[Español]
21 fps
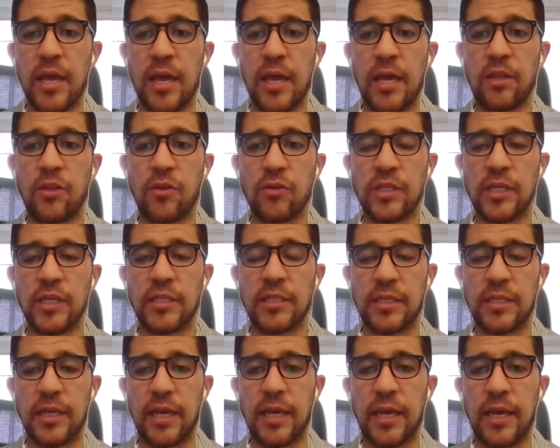
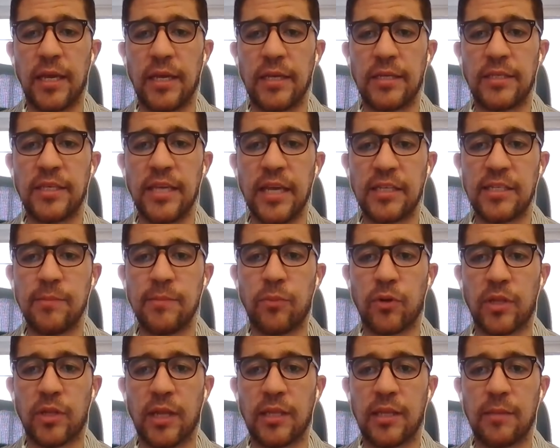Entonces, eh, sí es
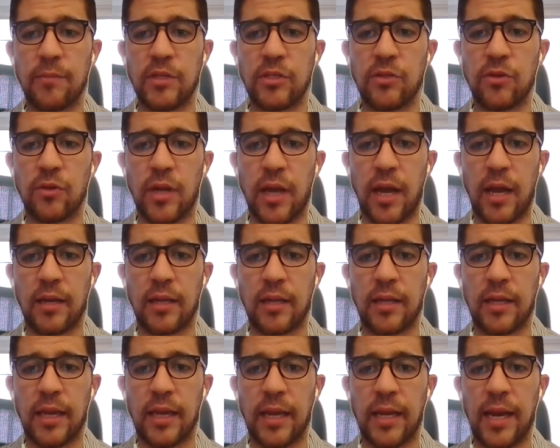importante mencionar
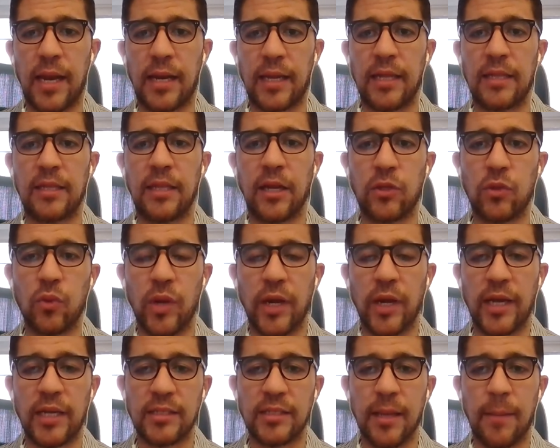que la
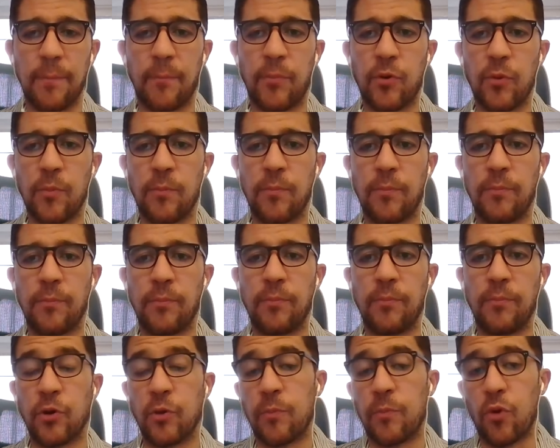arquitectura que está
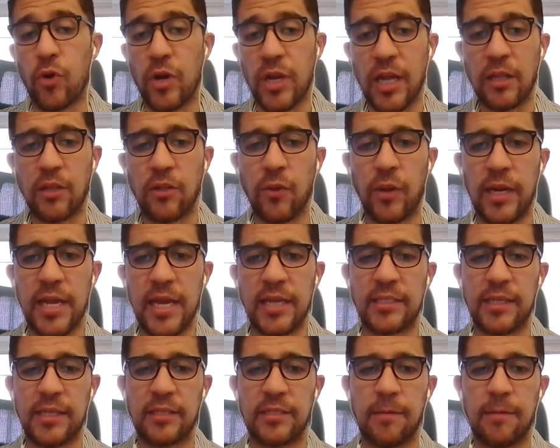proponiendo el
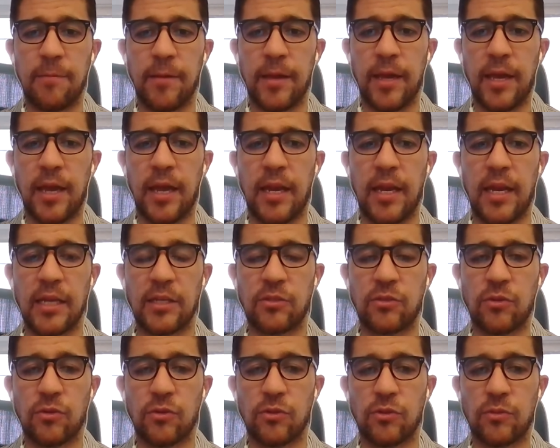ISSB en
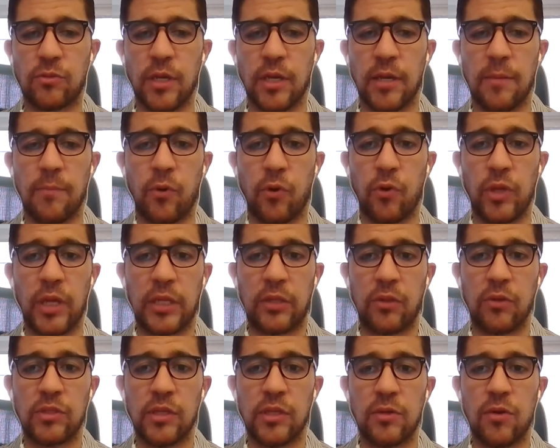estos eh,
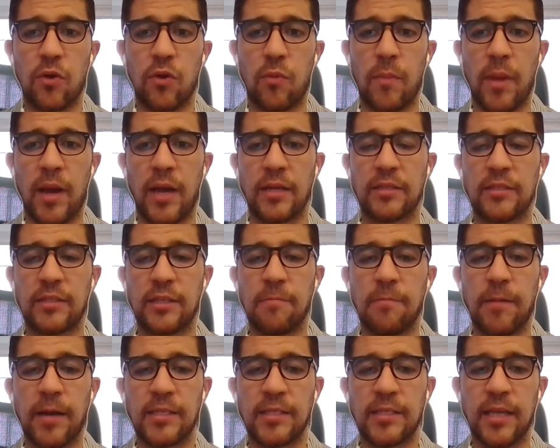proyectos de norma se
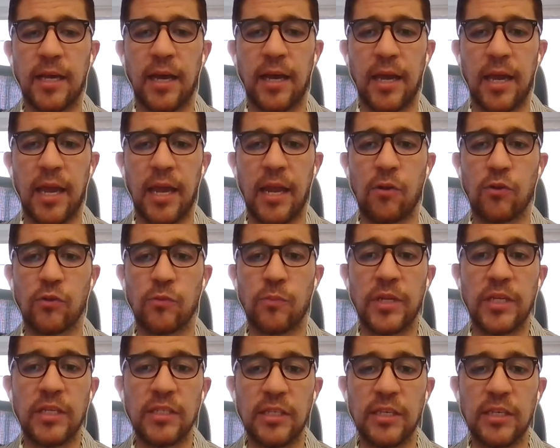basa en los
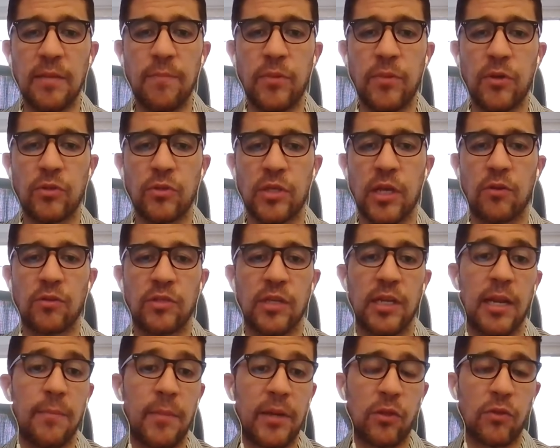principios y los
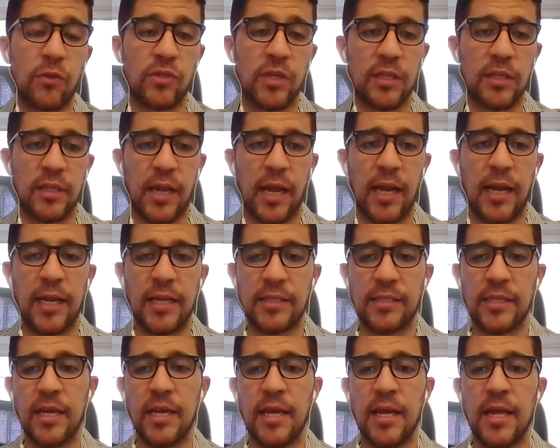elementos centrales